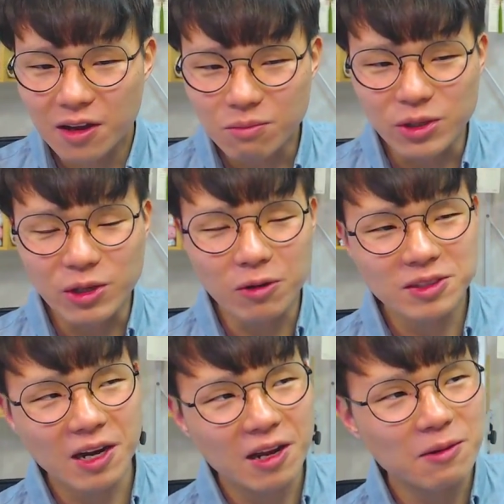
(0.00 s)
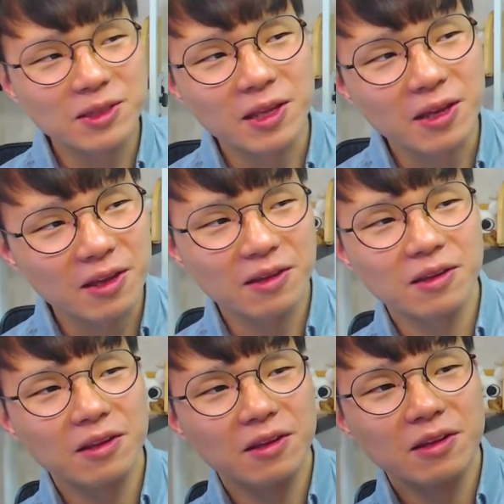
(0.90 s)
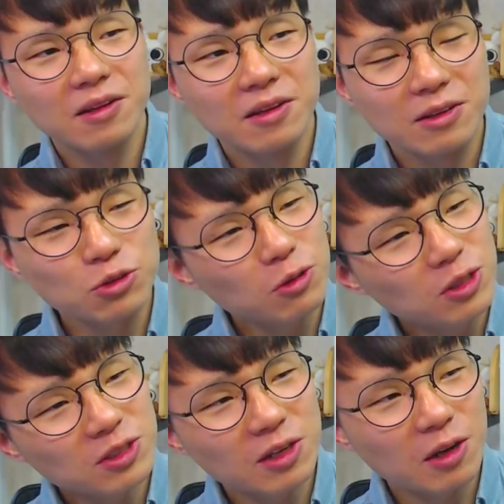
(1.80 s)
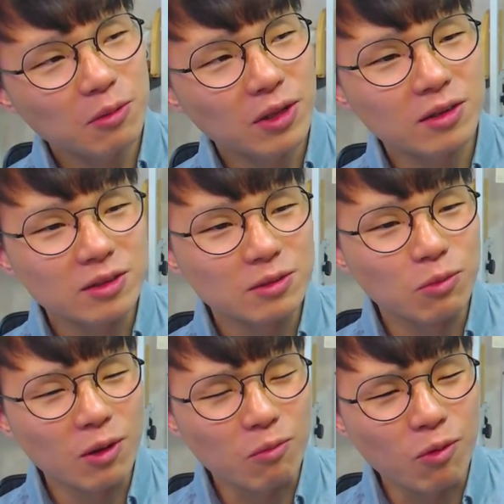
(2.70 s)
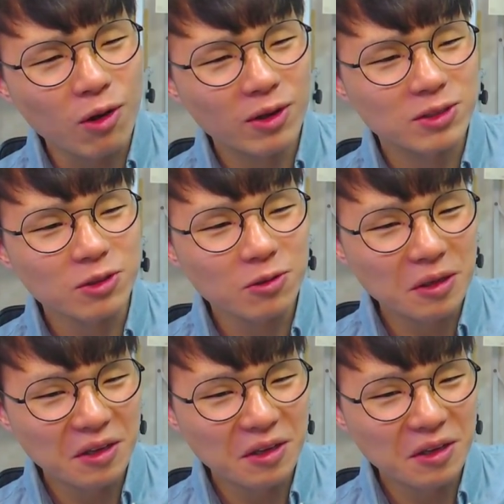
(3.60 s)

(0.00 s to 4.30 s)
뭐 이런 사람한테 스튜어디스라기보다는그 뭐라 뭐라고 해야 되죠?